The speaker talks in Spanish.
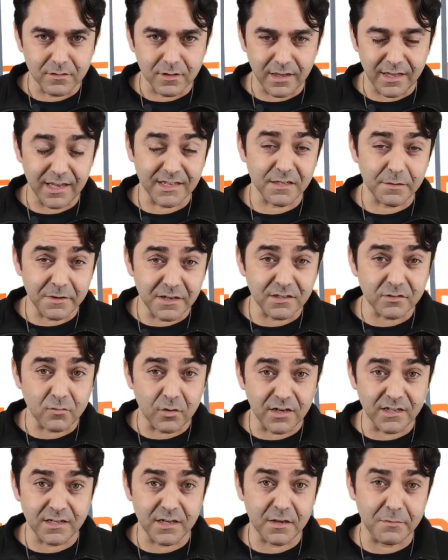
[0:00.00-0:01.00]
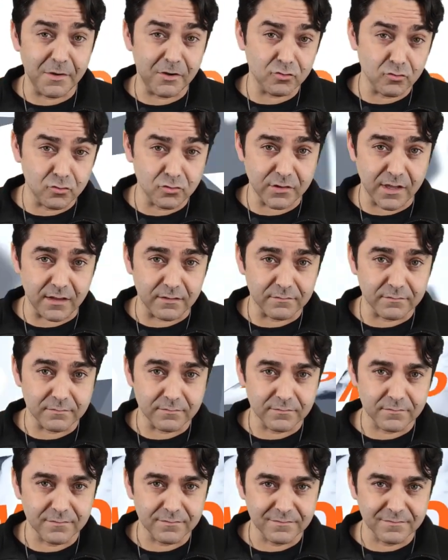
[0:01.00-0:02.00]
Y ya sabéis cuál es el que más os gusta.
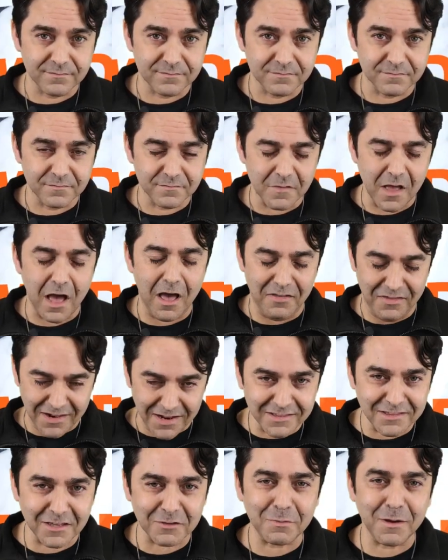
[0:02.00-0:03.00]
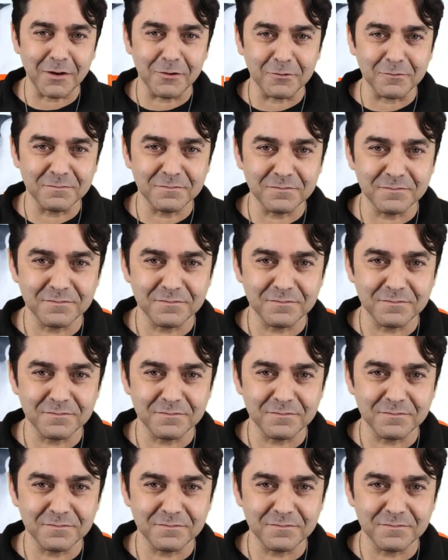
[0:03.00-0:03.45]
Adelante, Aspano.